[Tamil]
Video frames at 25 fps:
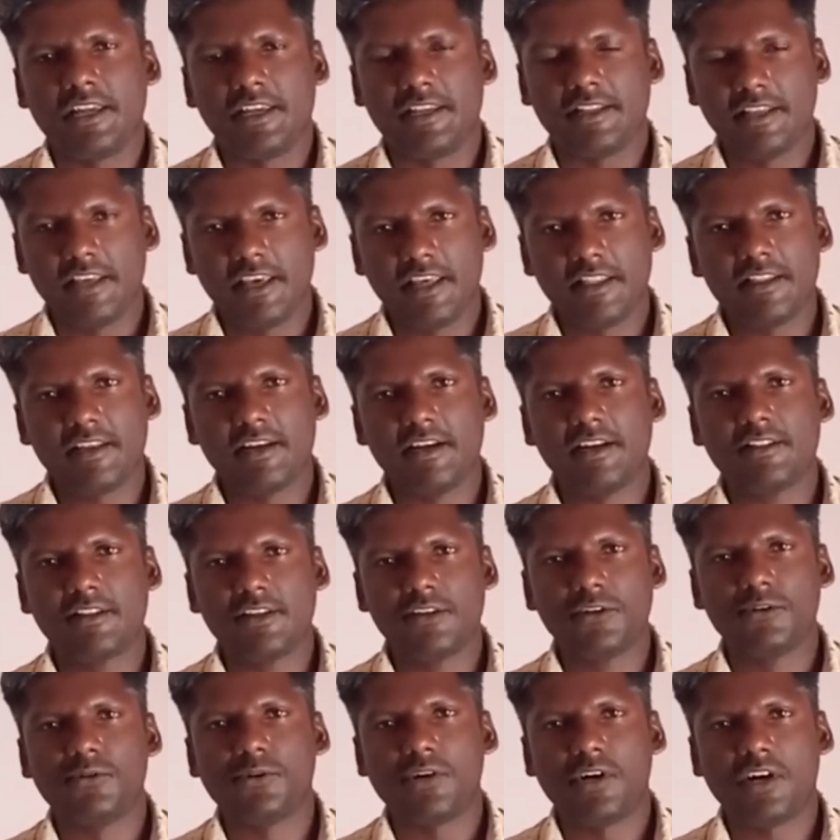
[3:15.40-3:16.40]
இதே தான்
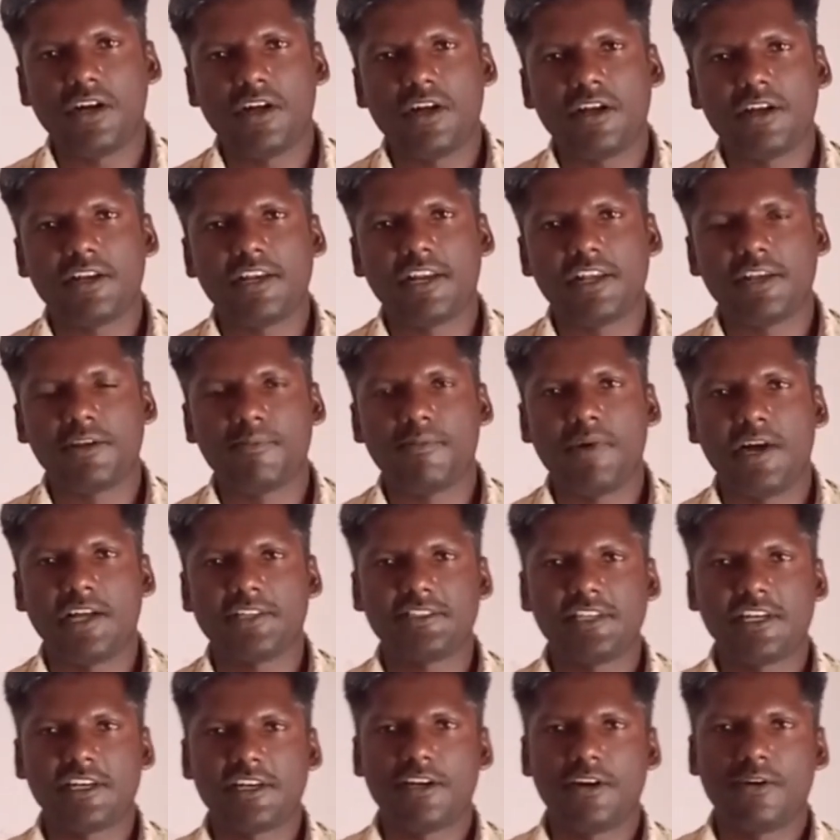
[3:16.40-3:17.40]
எடுத்துக்கிருவோம் இன்றைக்கி
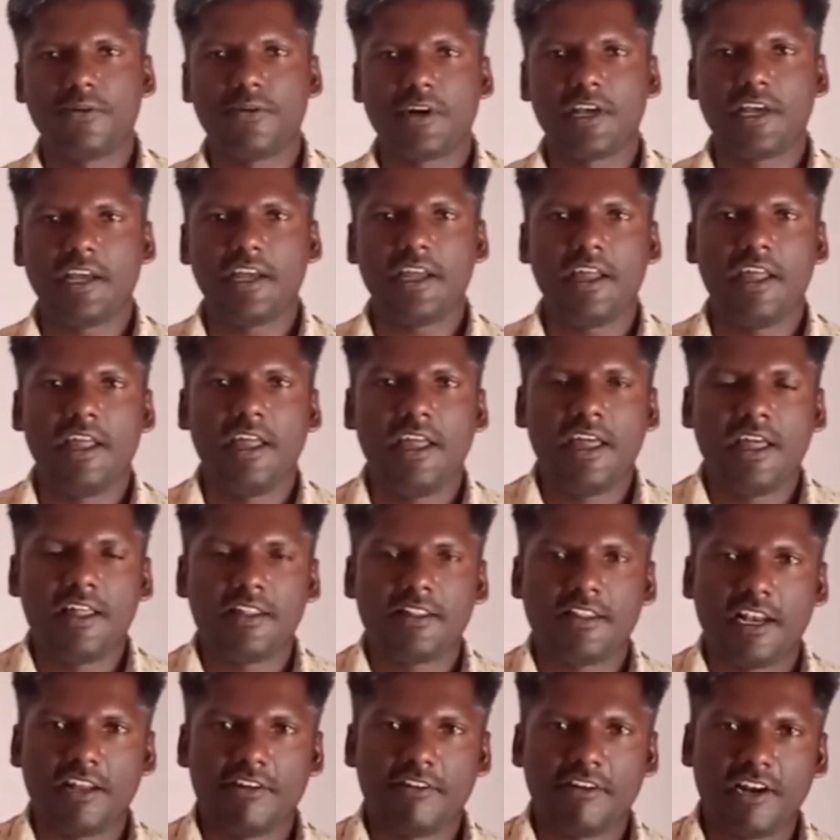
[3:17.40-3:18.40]
பாஜகவோட
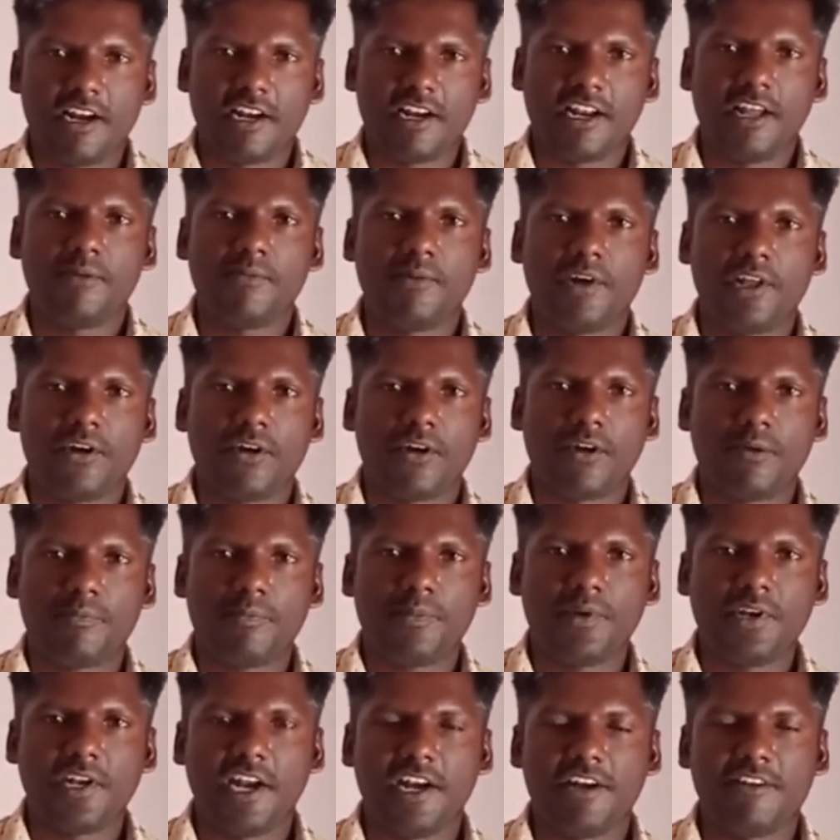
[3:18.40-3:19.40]
தலைவர் அண்ணாமலையோட
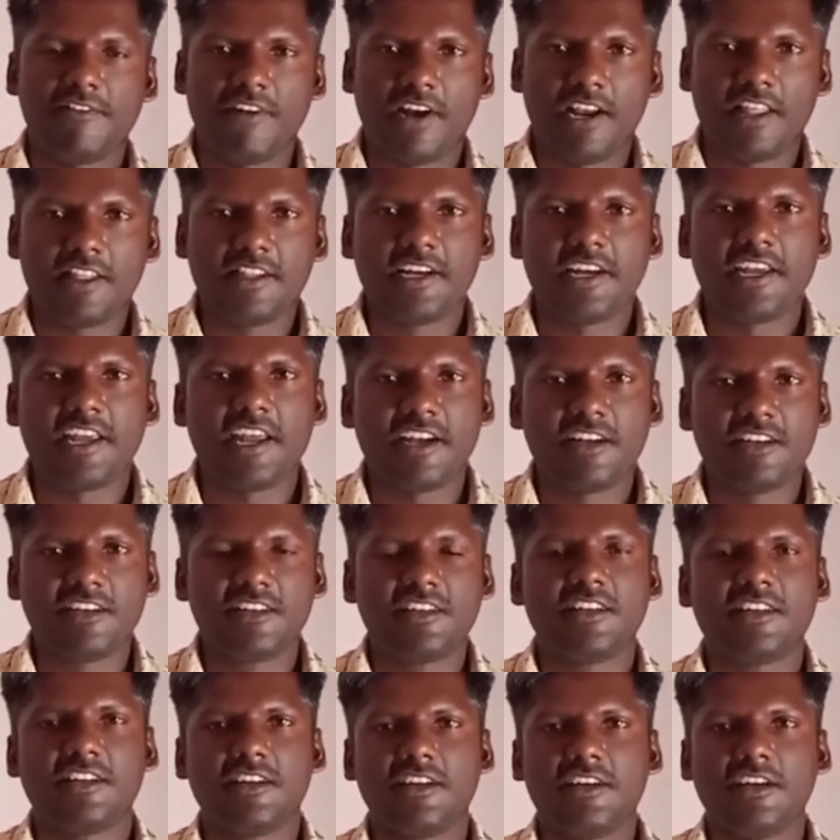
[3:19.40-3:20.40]
பின்னாடி வலதுகையாக
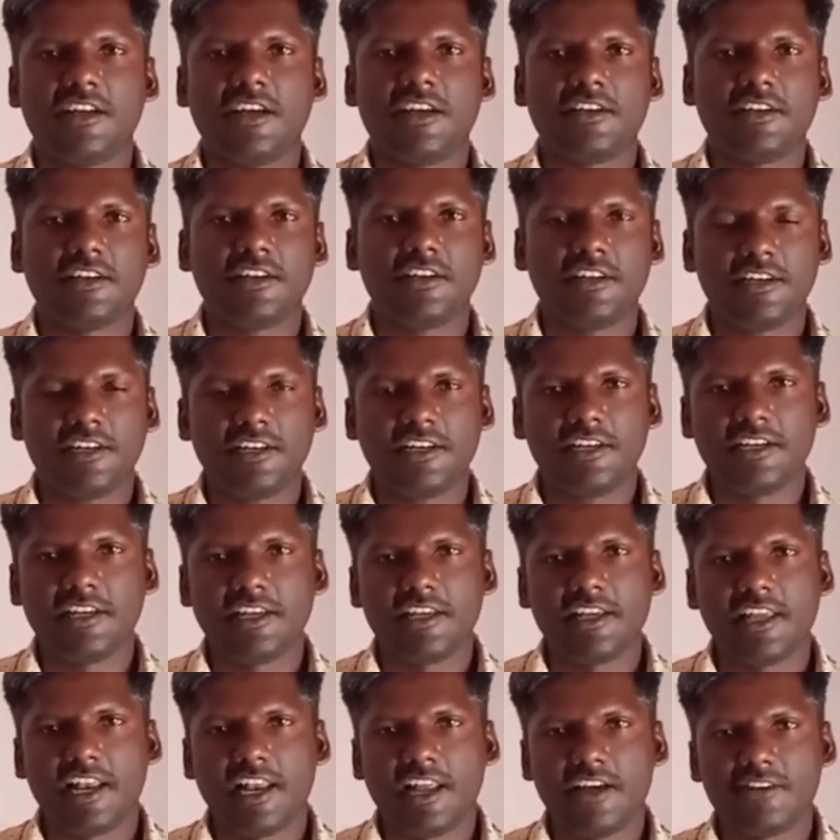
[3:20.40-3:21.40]
நின்று நின்றுக்கிட்டு
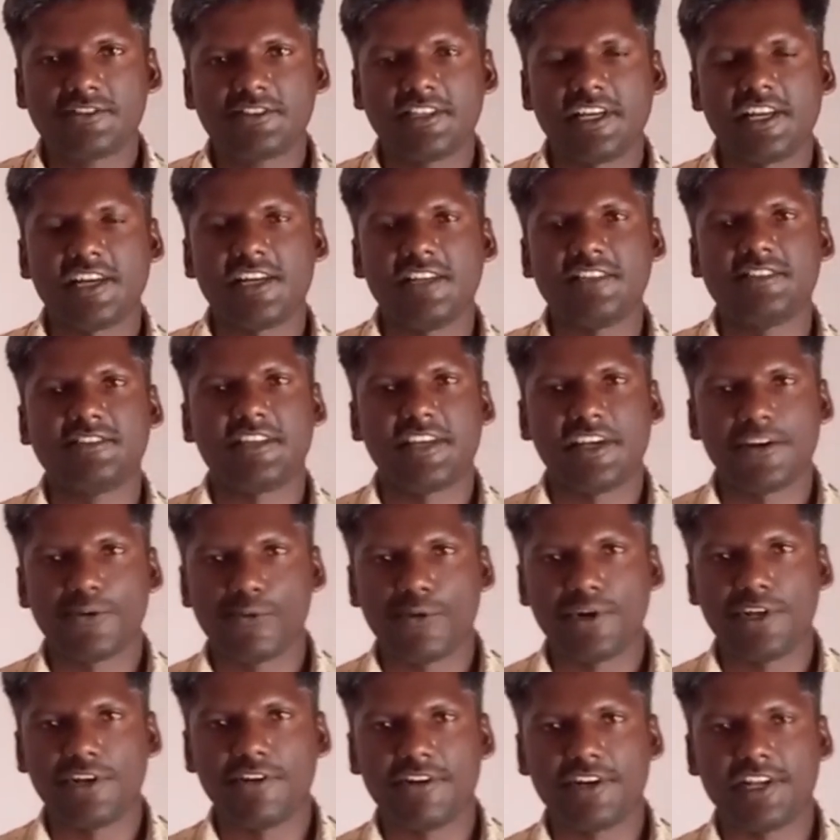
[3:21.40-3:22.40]
எல்லா விஷயங்களையும்
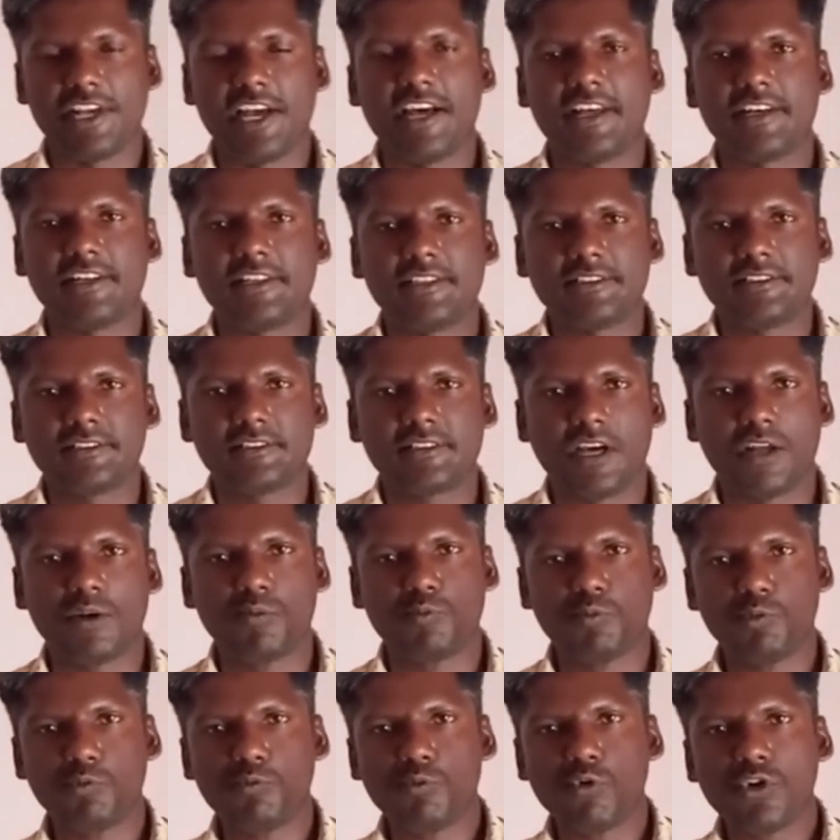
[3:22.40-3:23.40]
செய்யக்கூடியவர் யார்
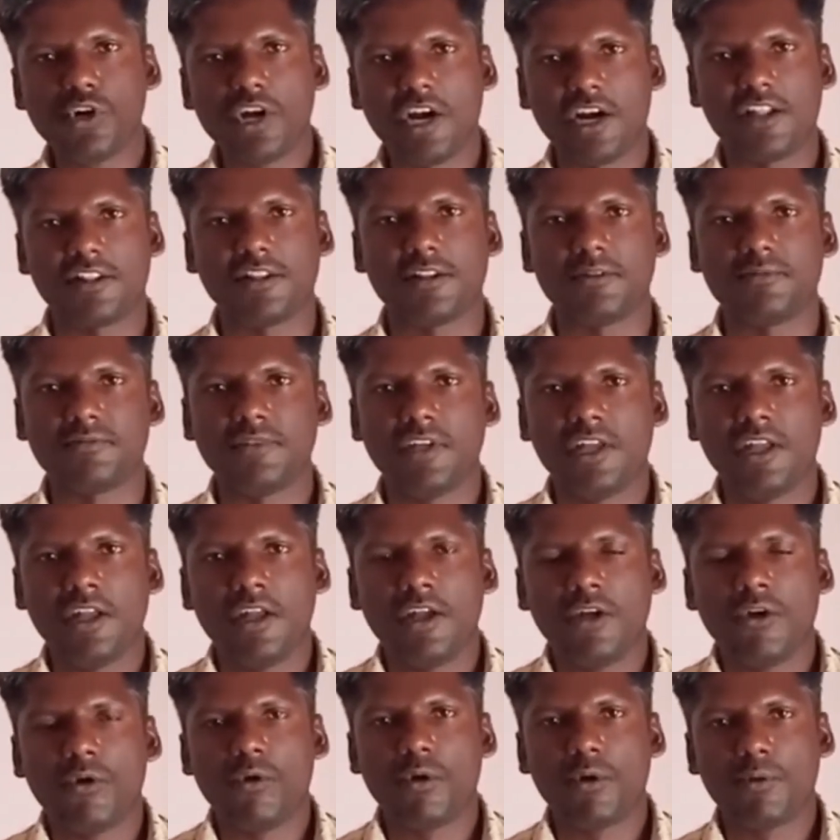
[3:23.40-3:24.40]
கருப்பு முருகானந்தம்
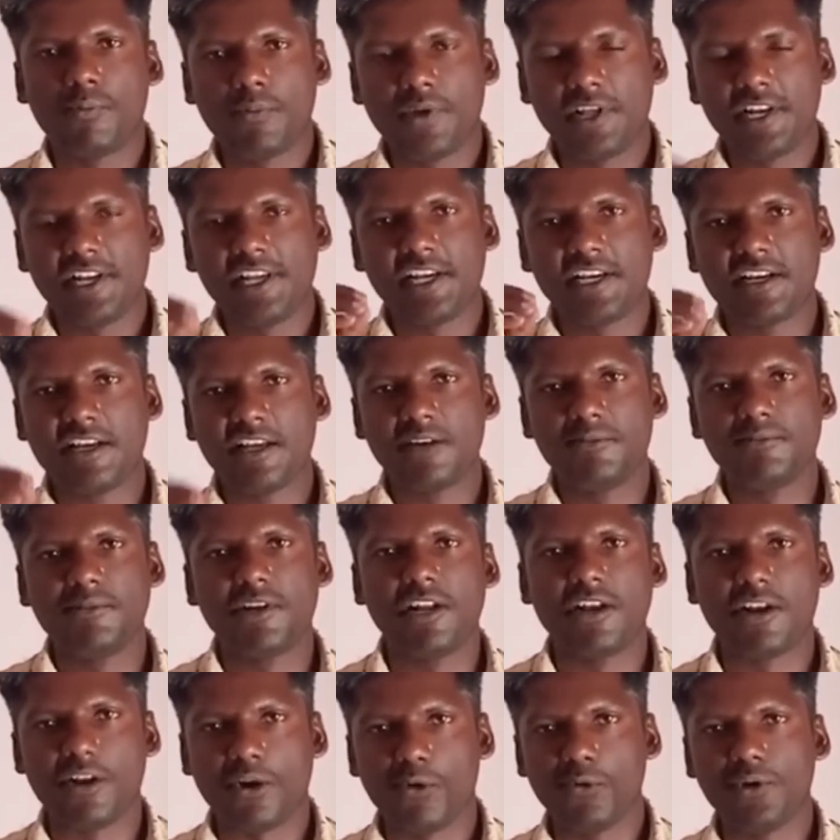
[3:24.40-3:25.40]
ஒரு பெரிய
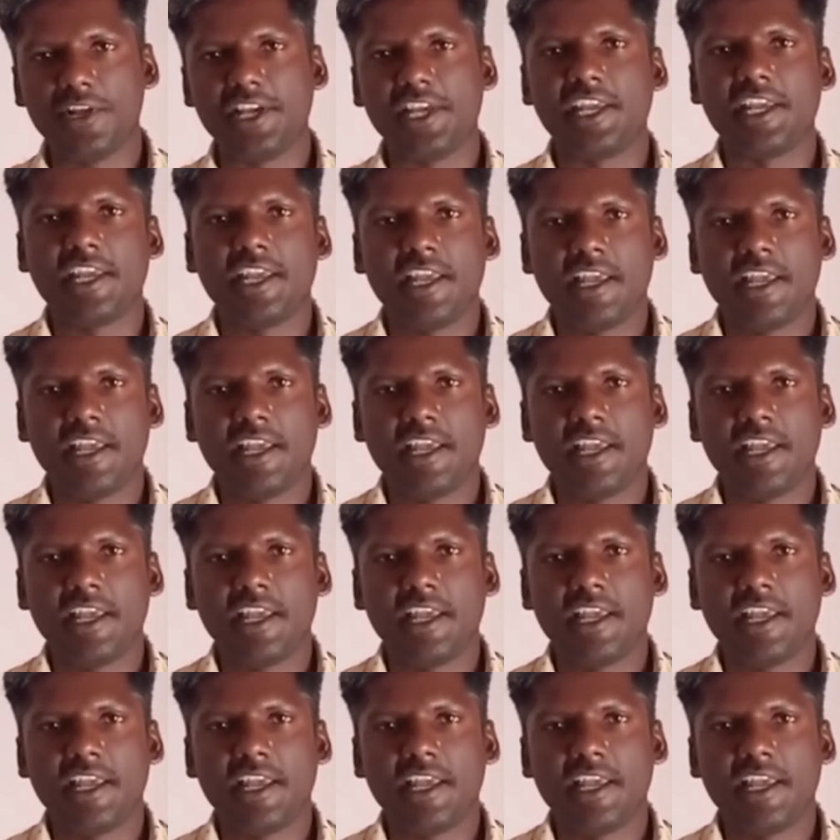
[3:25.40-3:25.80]
கிரிமினல் ரவுடி